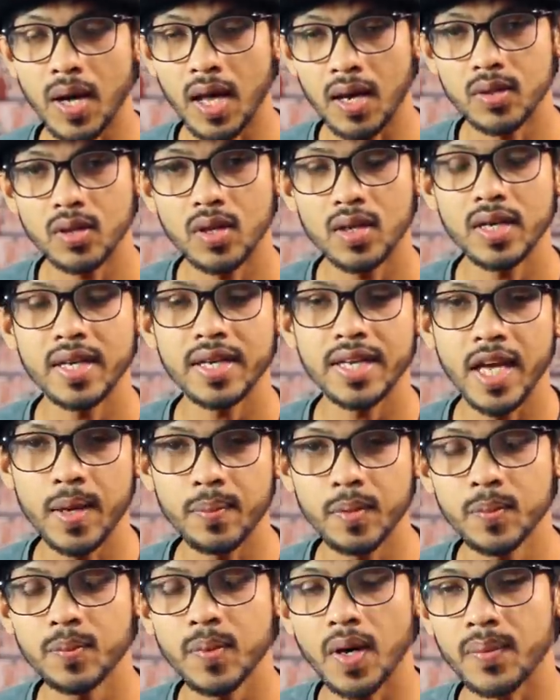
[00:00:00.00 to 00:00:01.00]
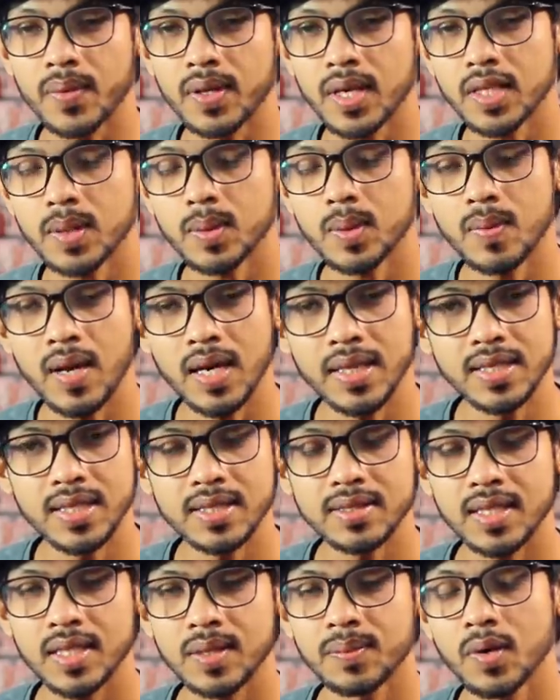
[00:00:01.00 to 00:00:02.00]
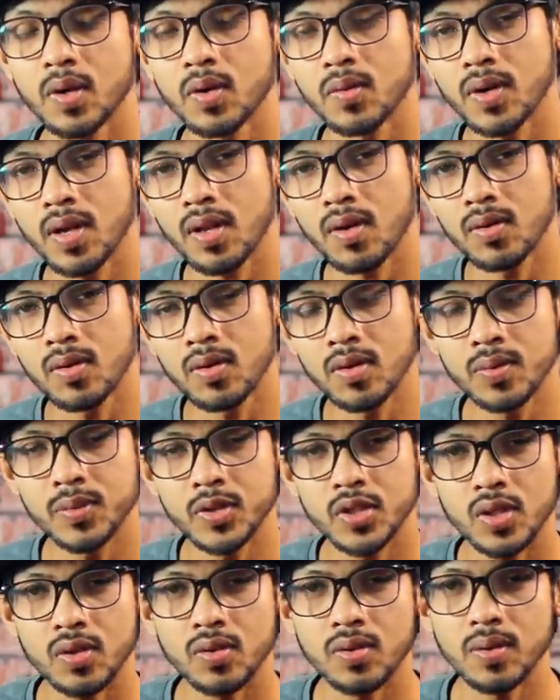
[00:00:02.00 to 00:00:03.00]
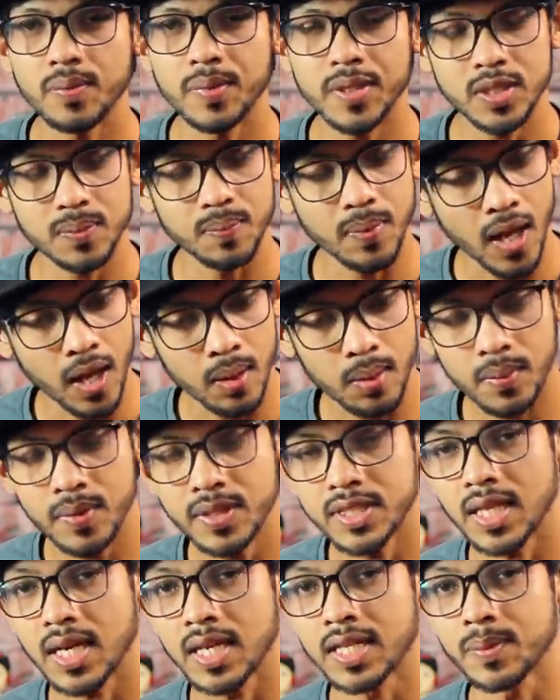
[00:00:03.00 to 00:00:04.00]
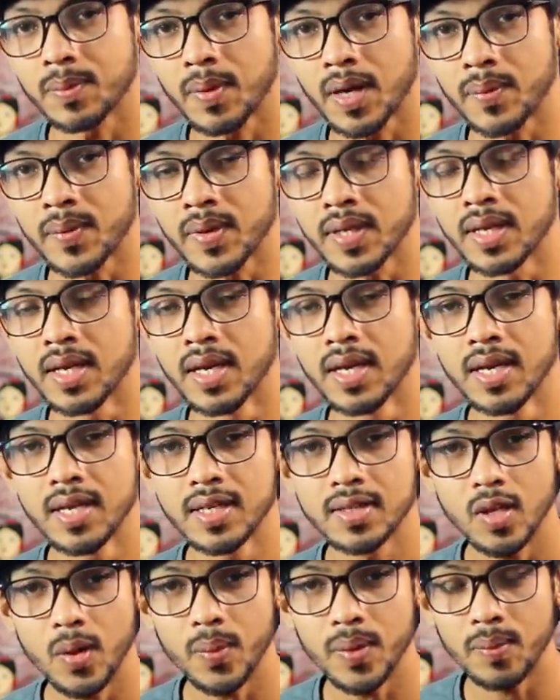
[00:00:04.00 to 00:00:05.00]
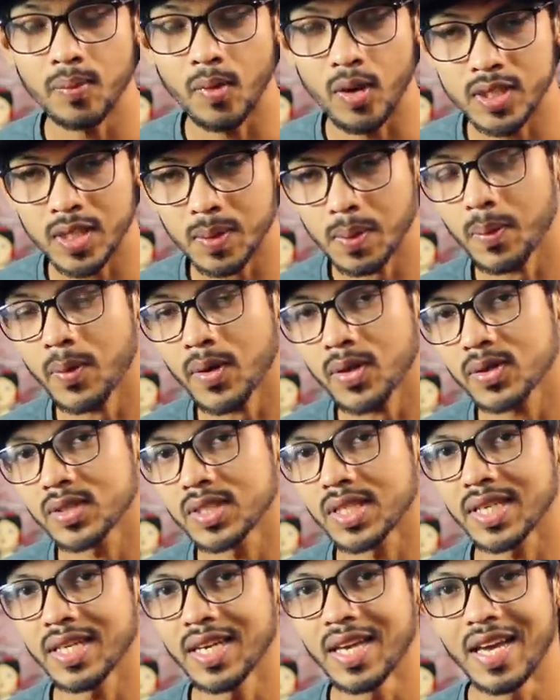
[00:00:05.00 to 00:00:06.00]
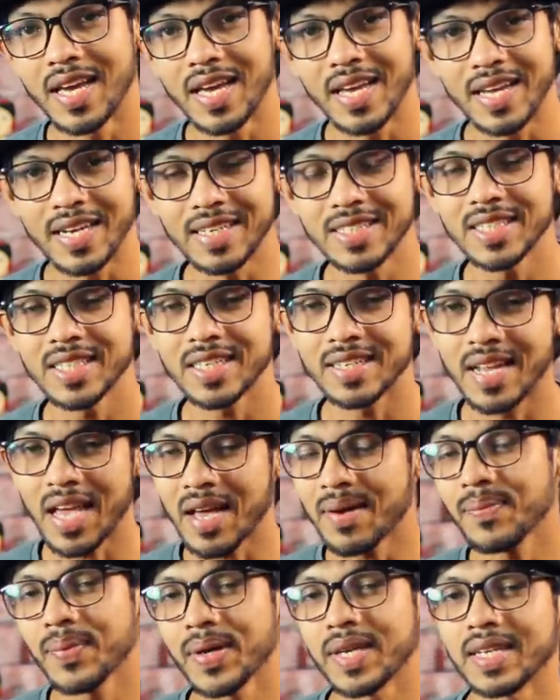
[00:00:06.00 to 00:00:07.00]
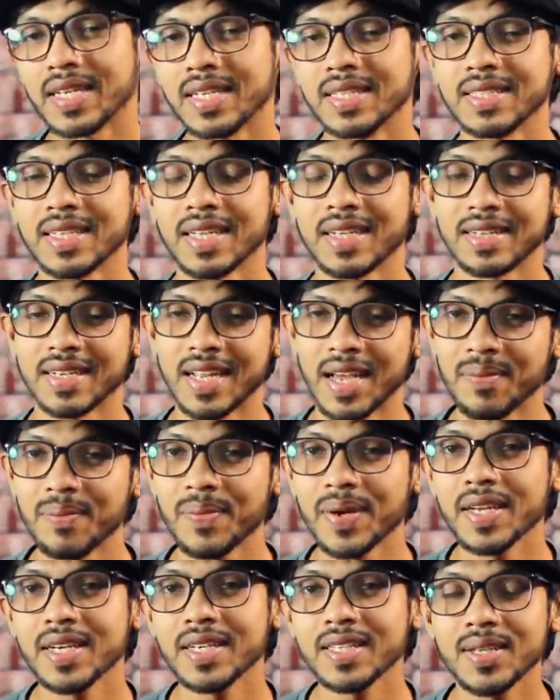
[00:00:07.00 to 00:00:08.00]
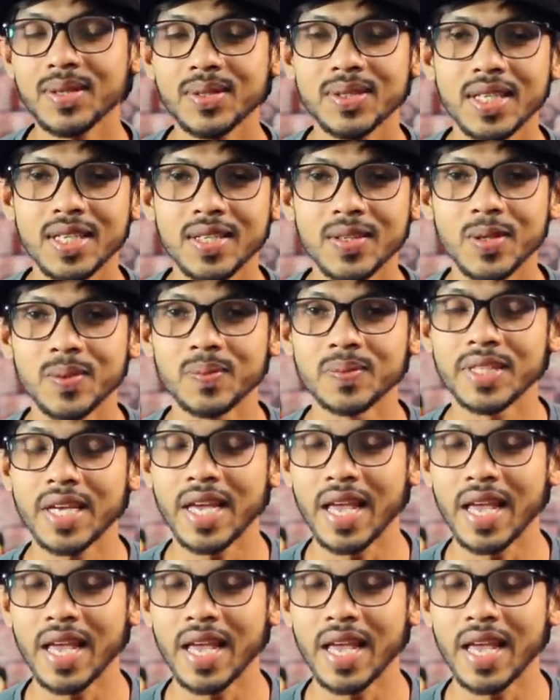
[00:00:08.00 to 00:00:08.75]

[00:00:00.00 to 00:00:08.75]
ভালো ধরনের গেমিং পাবেন না হয় তবে মাল্টিটাস্কিং বা ওভারঅল অন্যান্য বিষয়গুলো বেশ ভালোভাবে চালাতে পারবেন তবে মজার ব্যাপার হচ্ছে এর যে র্যাম ভেরিয়েন্ট এর র্যাম ভেরিয়েন্টটা হচ্ছে এরকম যে